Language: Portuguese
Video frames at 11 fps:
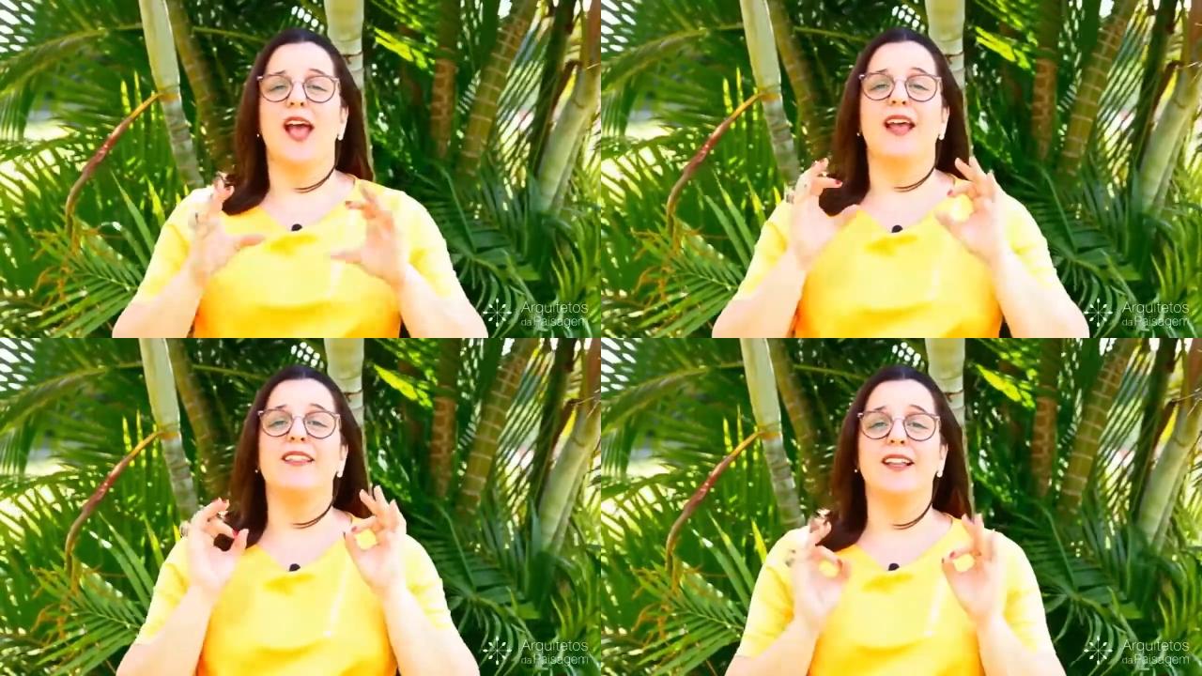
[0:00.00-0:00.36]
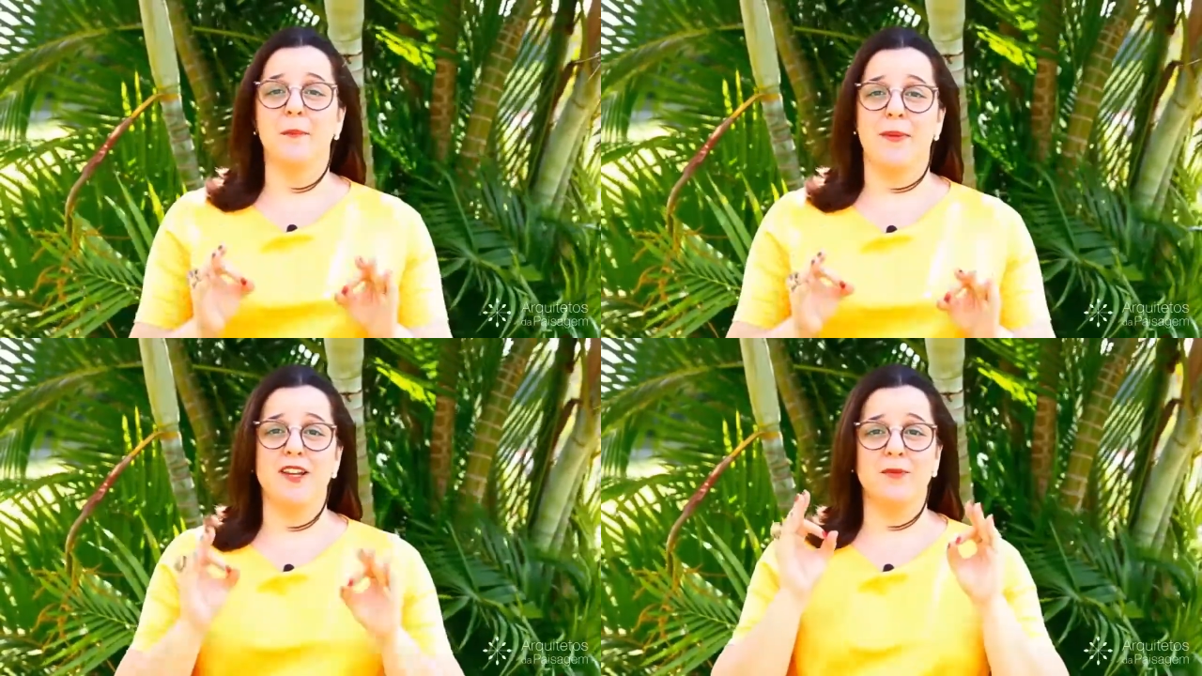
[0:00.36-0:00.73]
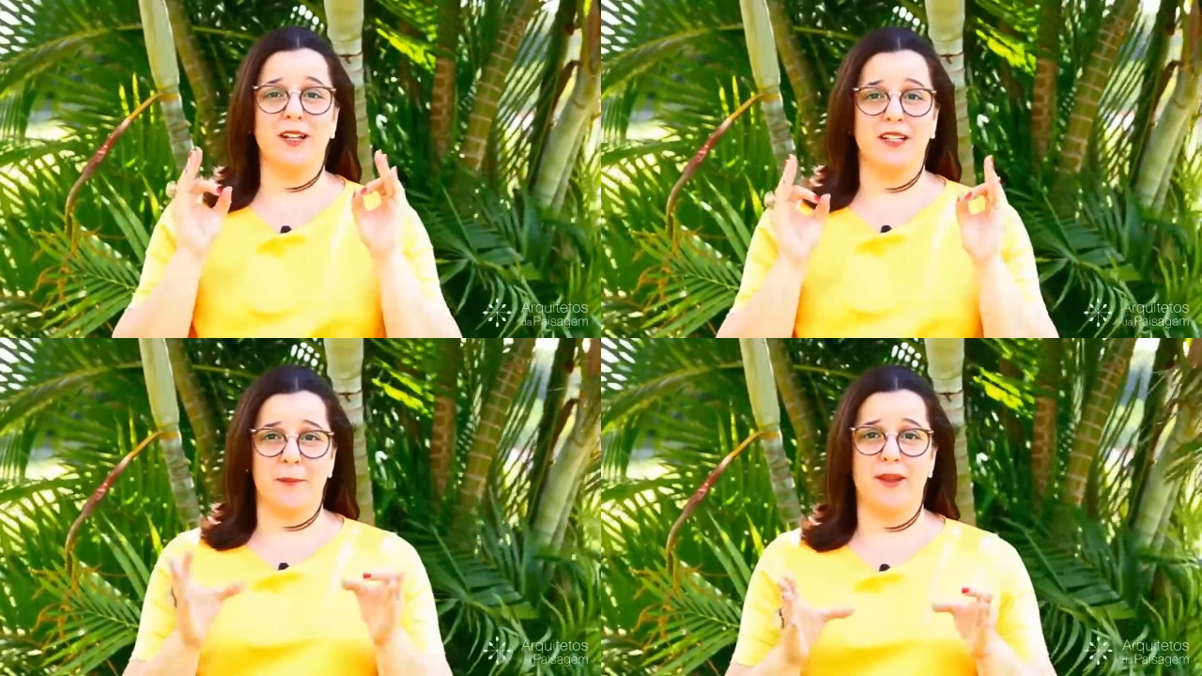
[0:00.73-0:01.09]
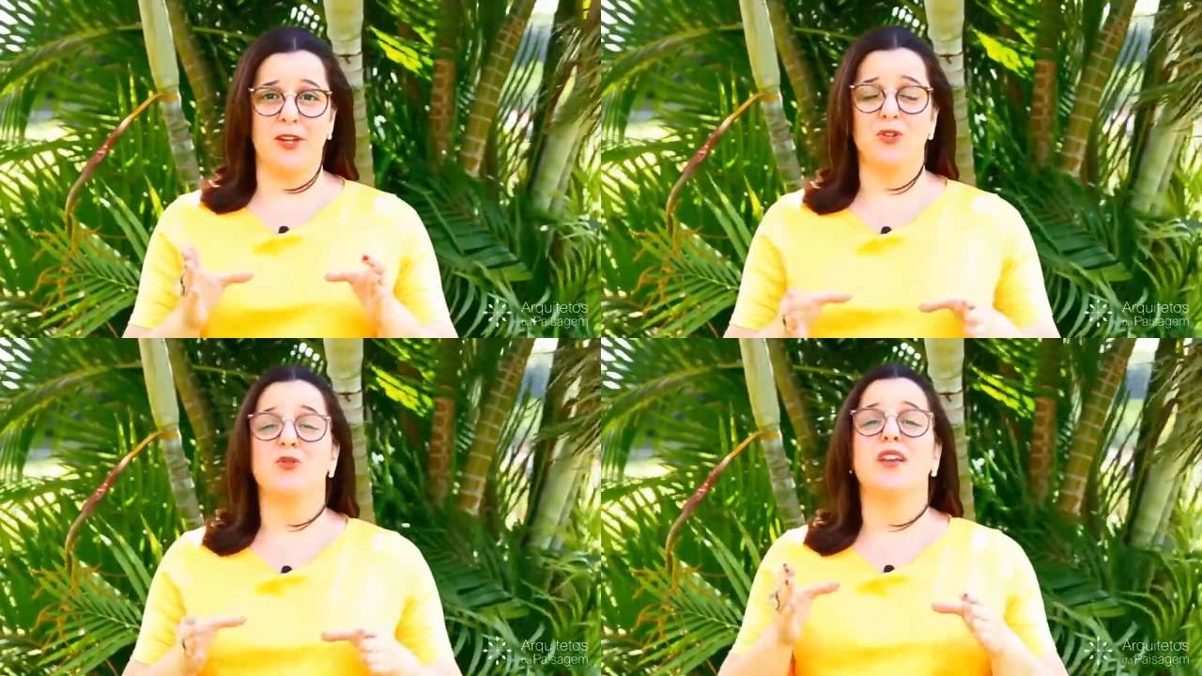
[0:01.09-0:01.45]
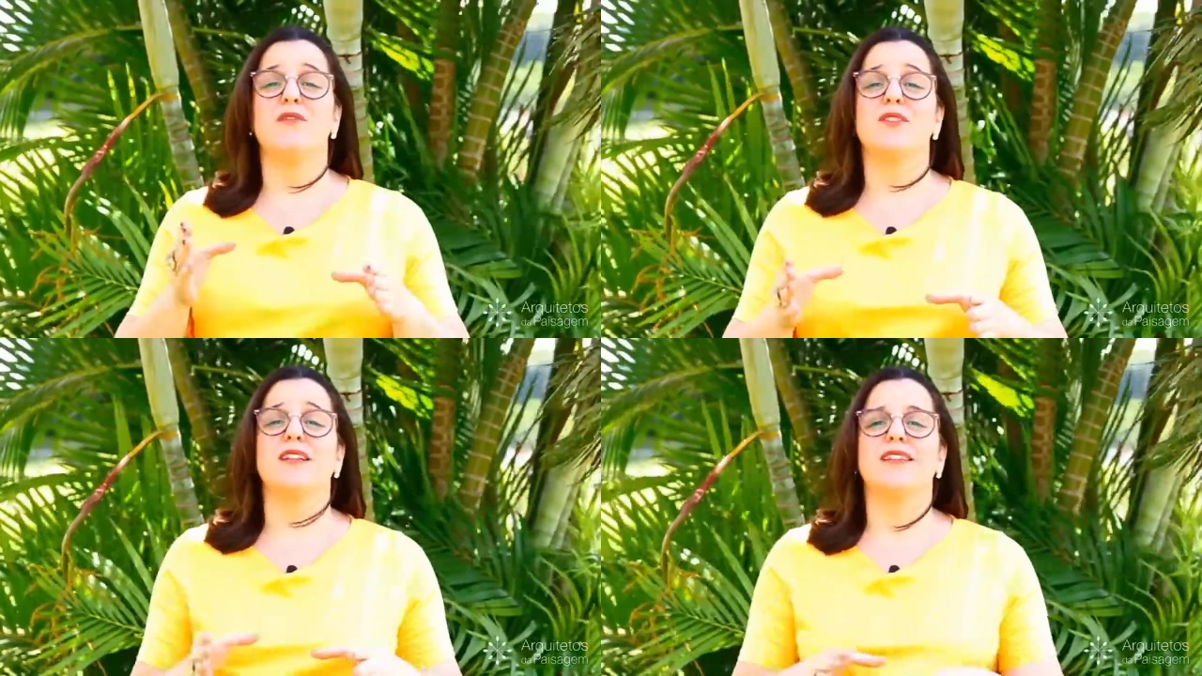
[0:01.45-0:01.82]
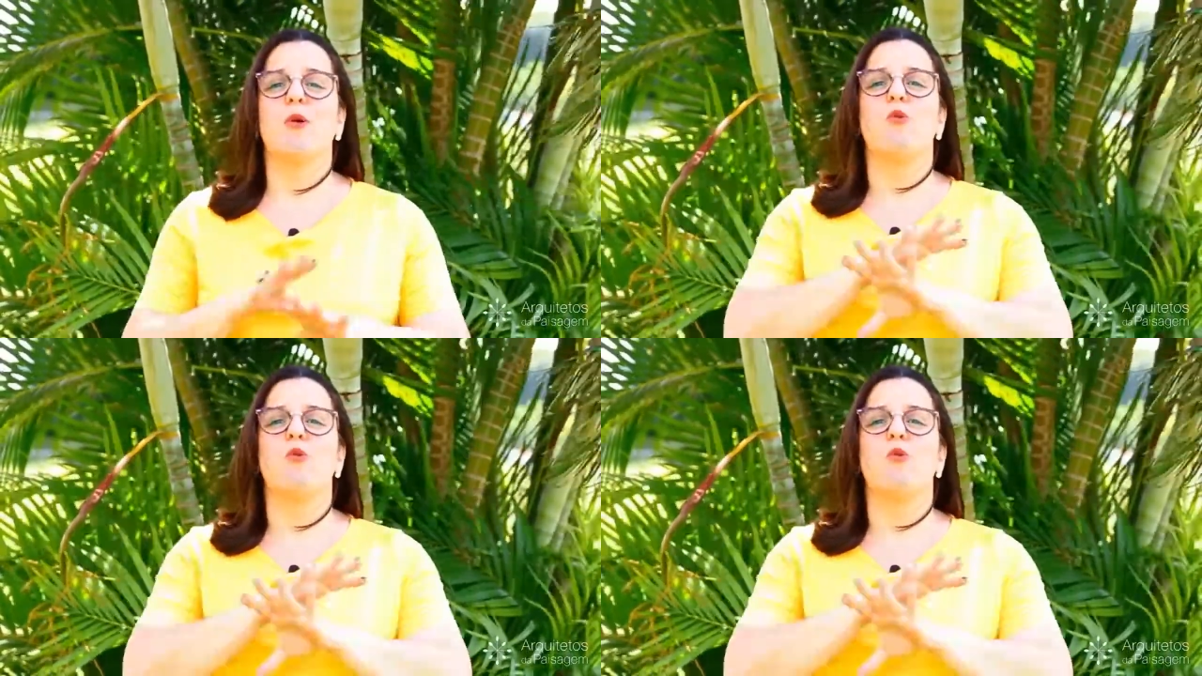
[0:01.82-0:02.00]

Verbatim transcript: é nada mais nada menos do que você ter